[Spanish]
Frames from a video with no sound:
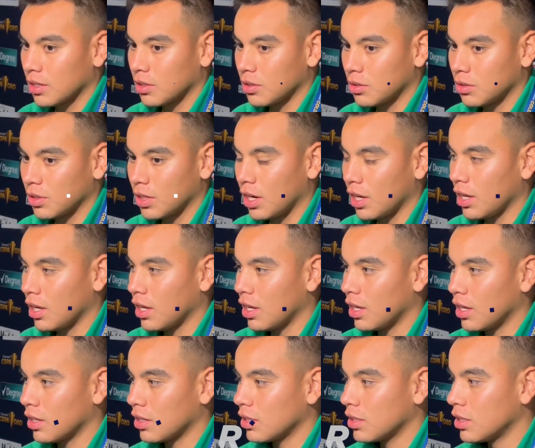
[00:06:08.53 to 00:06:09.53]

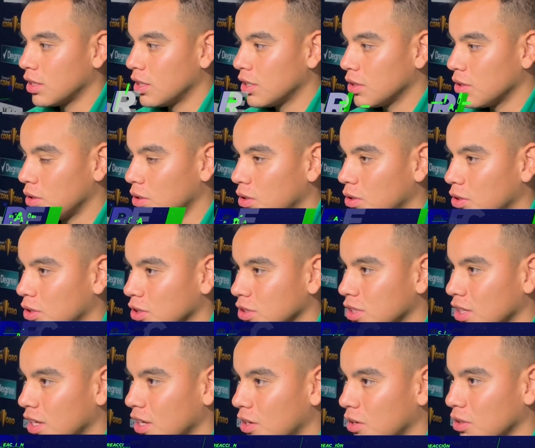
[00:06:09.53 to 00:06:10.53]
Una
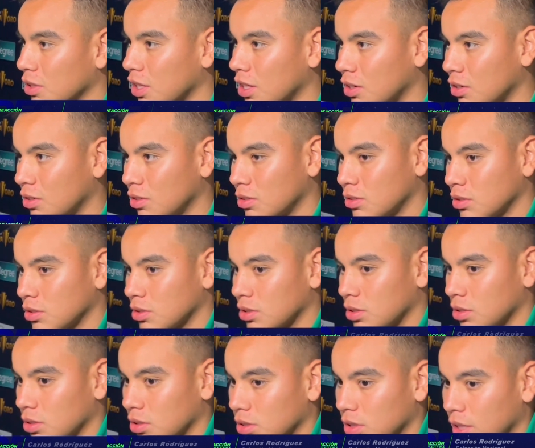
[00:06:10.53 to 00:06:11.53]
dolorosa derrota, ¿no?
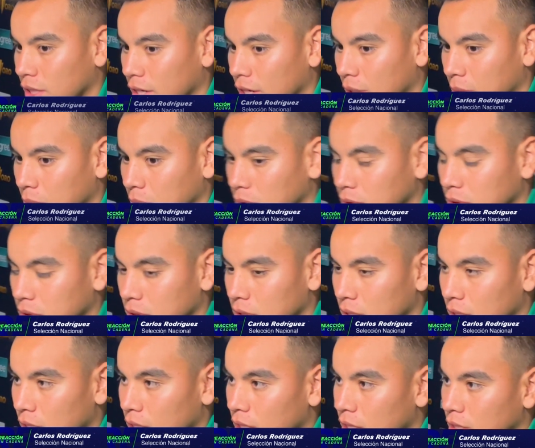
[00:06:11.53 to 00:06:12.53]
Nosotros queríamos
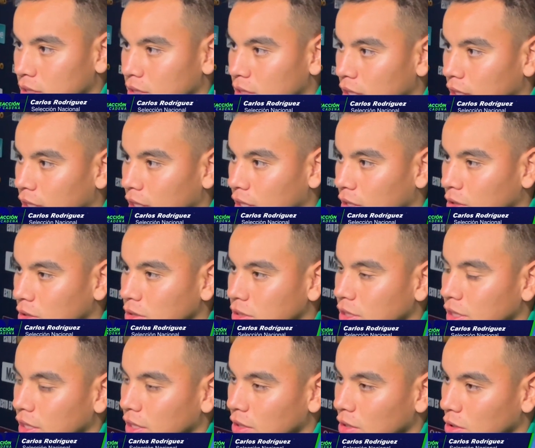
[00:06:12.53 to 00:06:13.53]
seguir
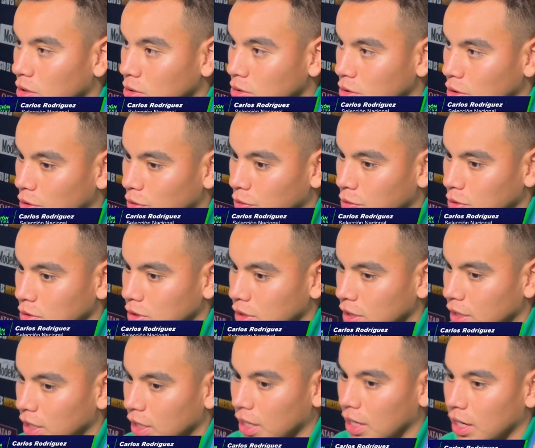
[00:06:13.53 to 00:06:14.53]
consiguiendo los triunfos,
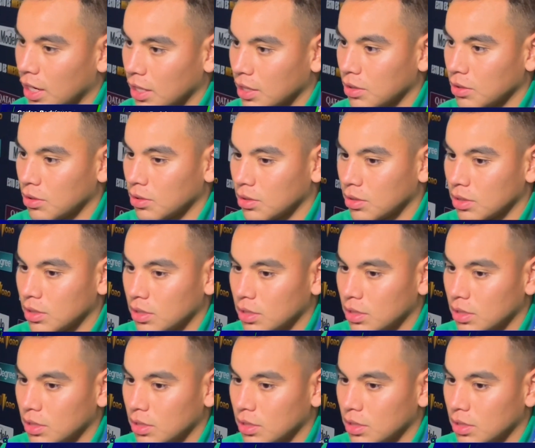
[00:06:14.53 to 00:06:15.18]
seguir ganando.